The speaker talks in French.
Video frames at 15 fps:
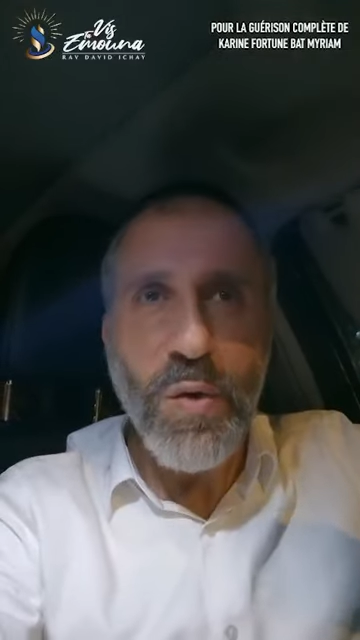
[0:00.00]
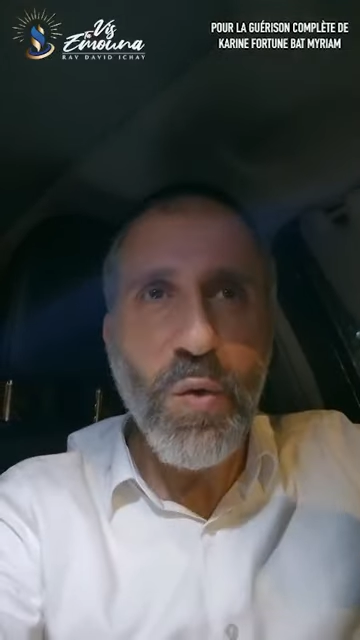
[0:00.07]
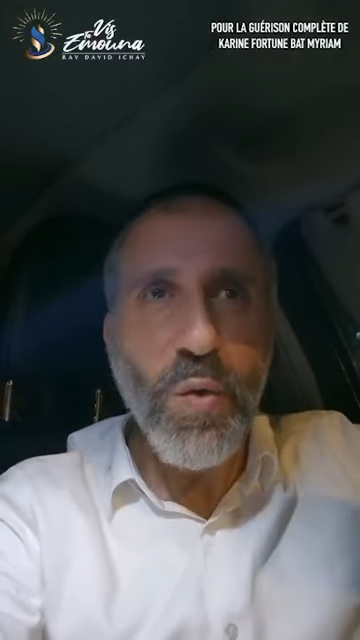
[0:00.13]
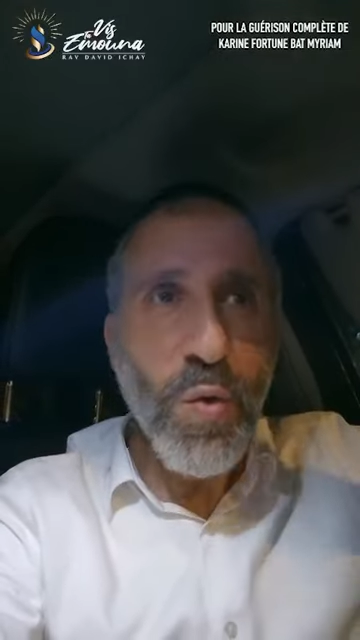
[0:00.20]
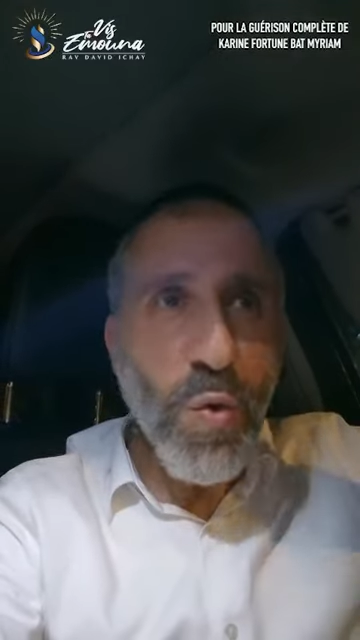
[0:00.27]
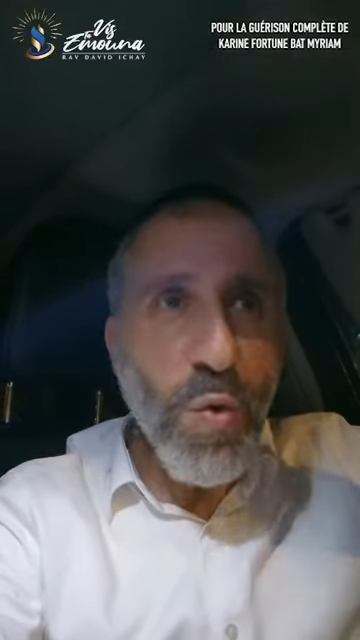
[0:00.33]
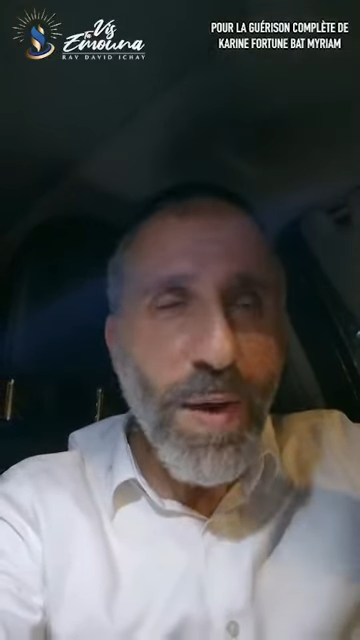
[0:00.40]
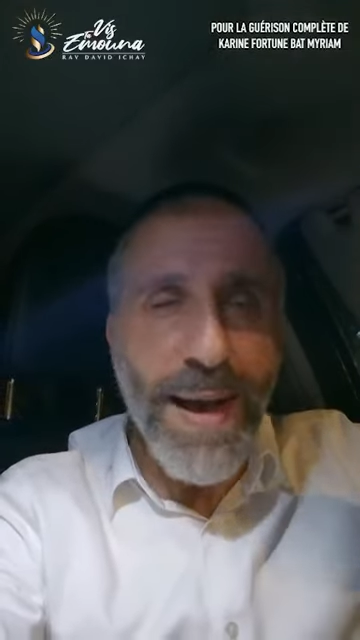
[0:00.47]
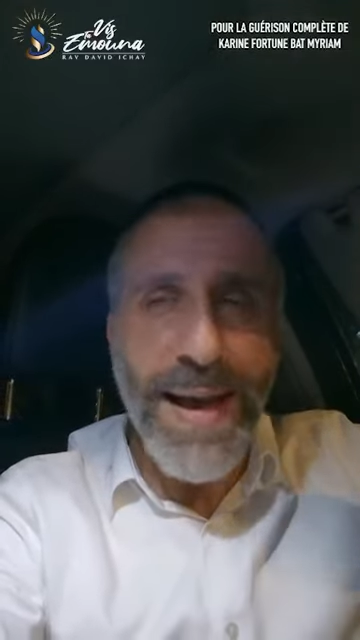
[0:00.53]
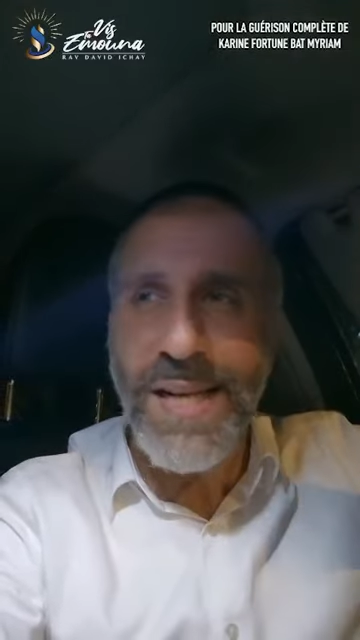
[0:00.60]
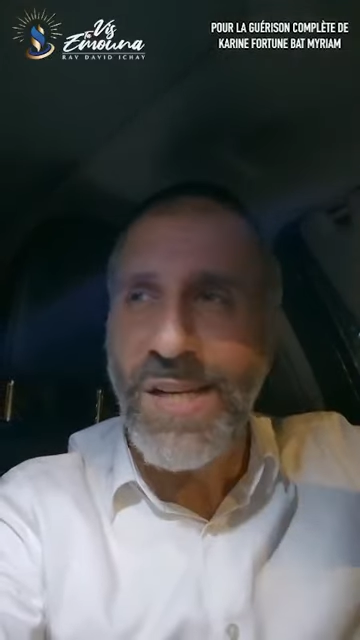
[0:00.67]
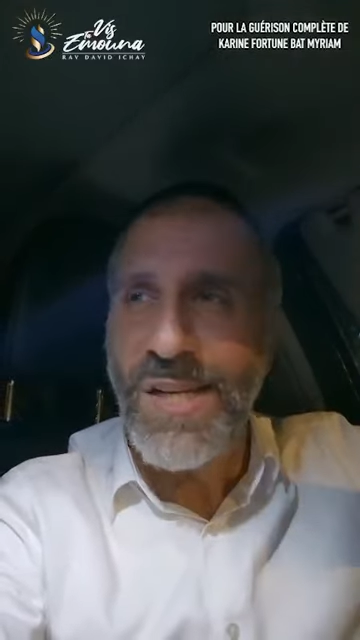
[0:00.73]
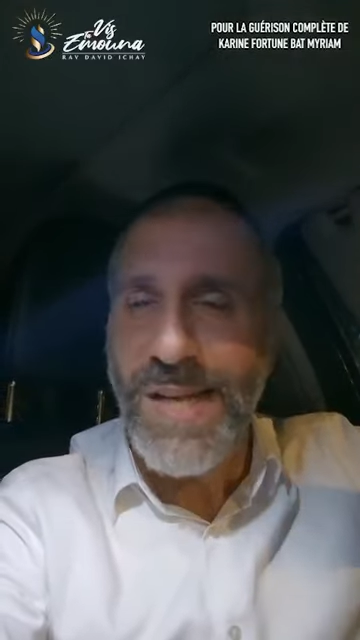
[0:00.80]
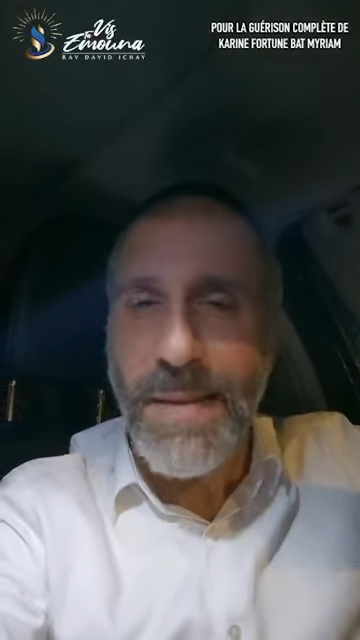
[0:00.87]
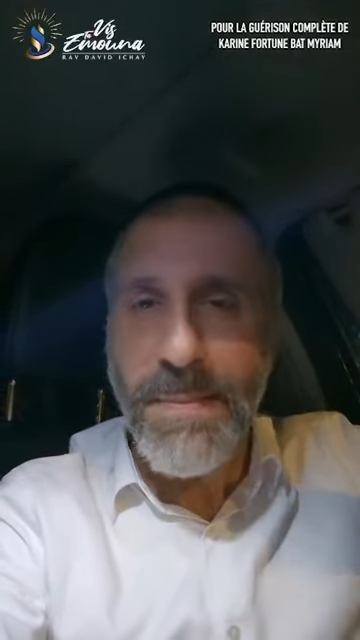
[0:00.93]
Où
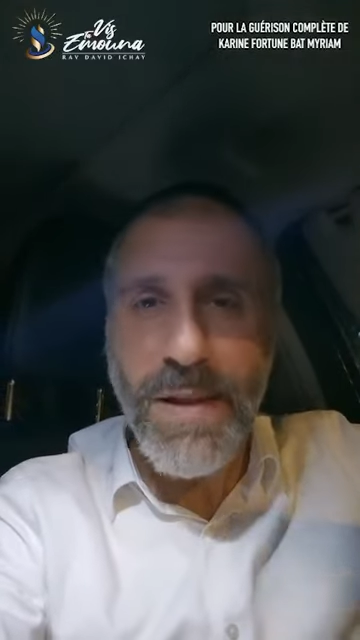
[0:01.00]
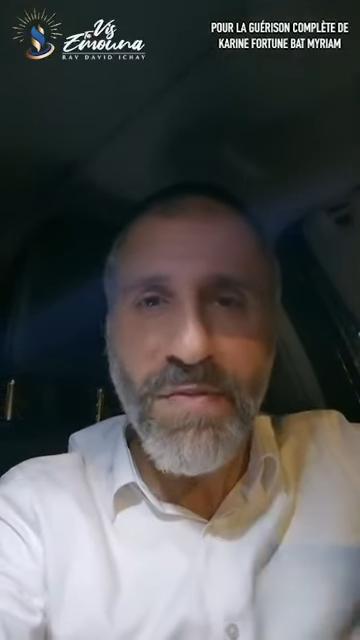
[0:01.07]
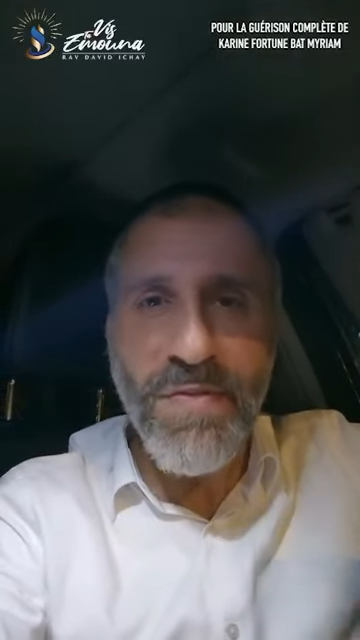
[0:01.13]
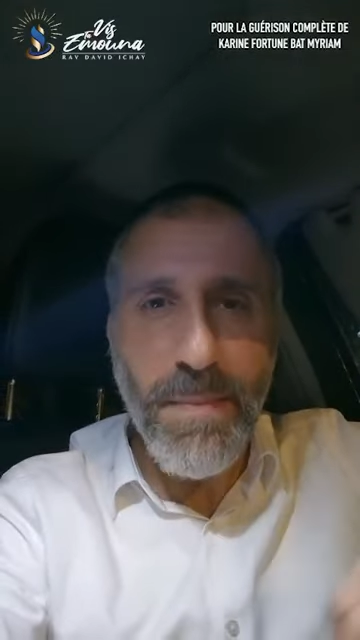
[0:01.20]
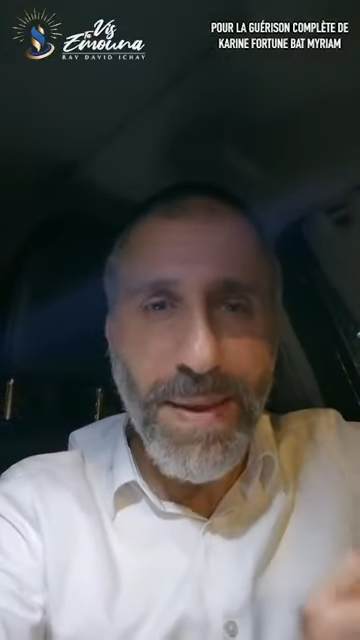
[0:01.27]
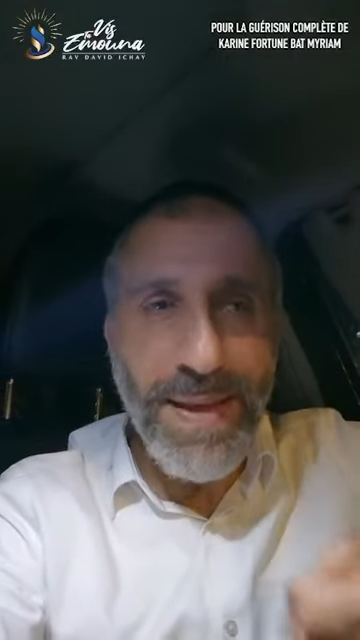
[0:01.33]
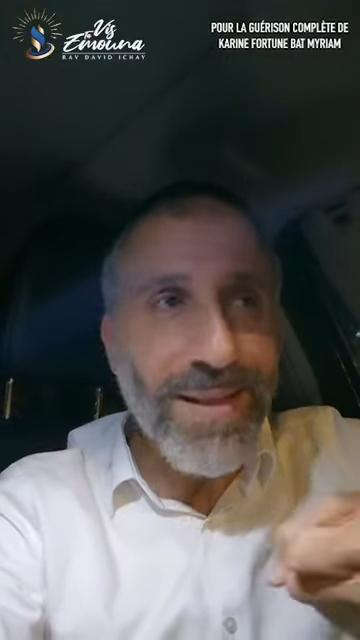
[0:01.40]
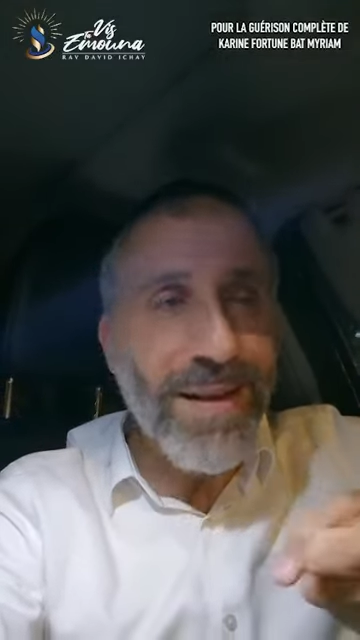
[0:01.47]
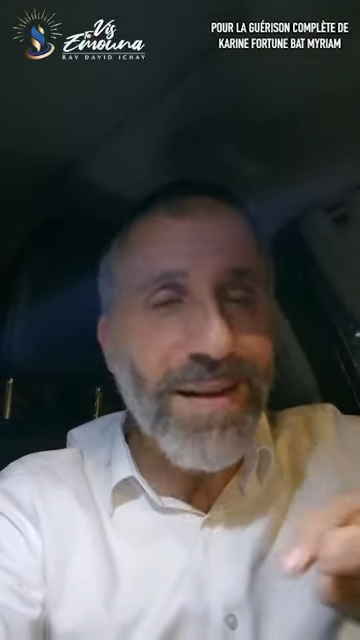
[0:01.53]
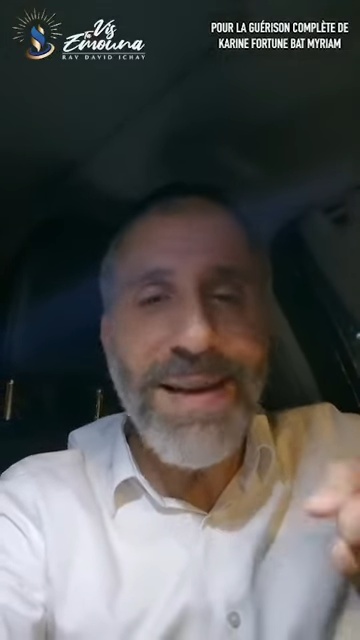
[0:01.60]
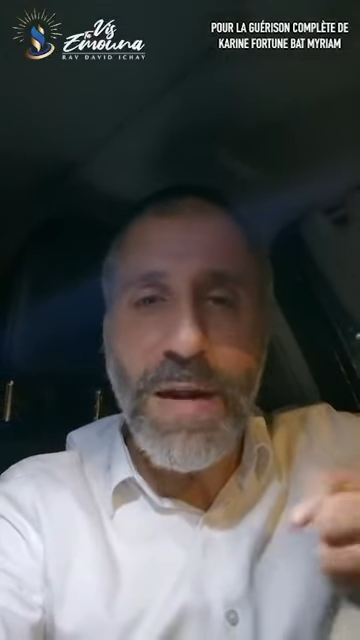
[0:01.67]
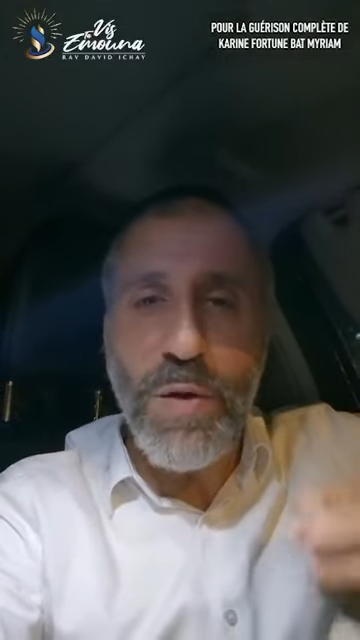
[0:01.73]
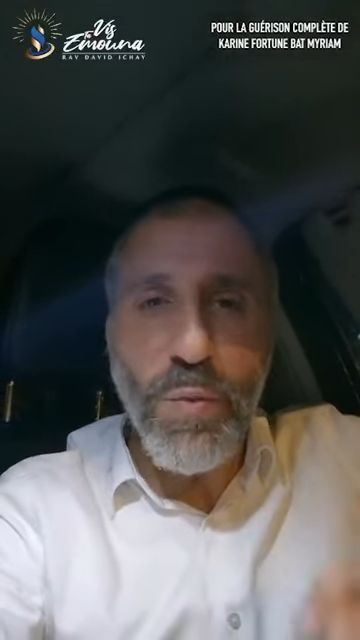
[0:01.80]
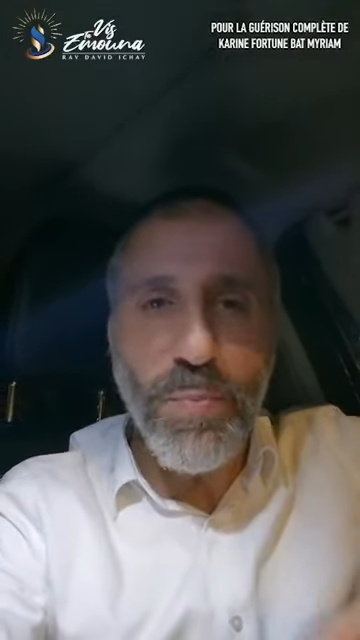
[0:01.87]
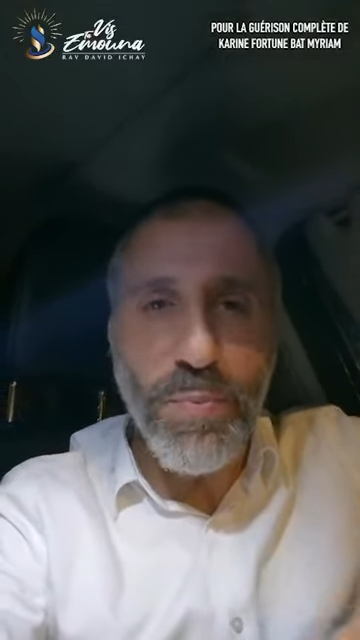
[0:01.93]
Hachem, il va mettre la
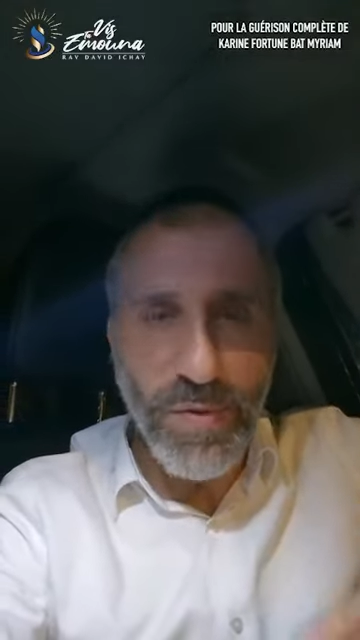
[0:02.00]
loupe.